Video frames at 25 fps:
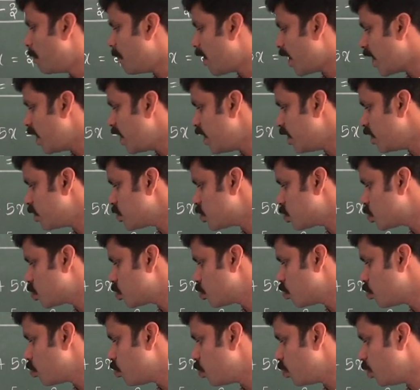மைனஸ்
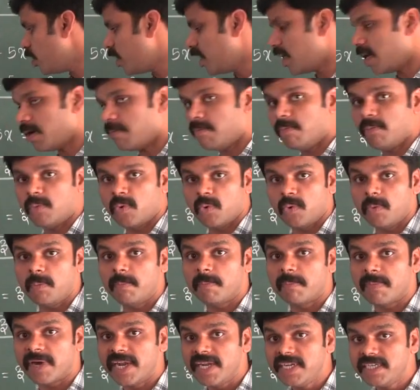டூவும்
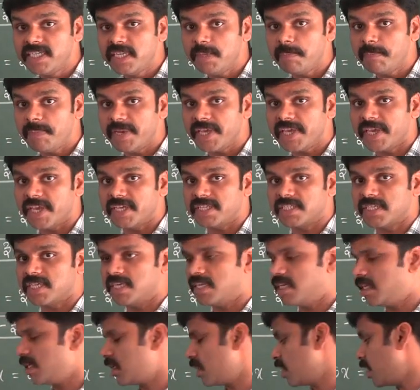எம்மும்
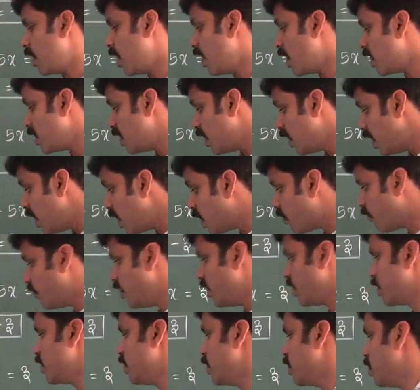மல்டிப்ளிகேஷனில் இருக்குது அது
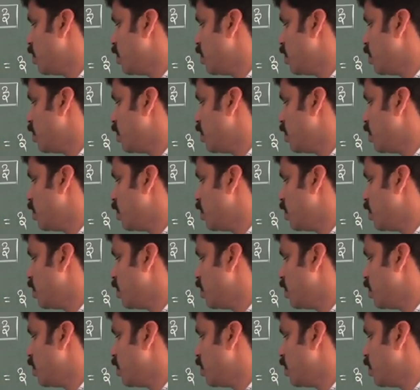ஈக்குவலுக்கு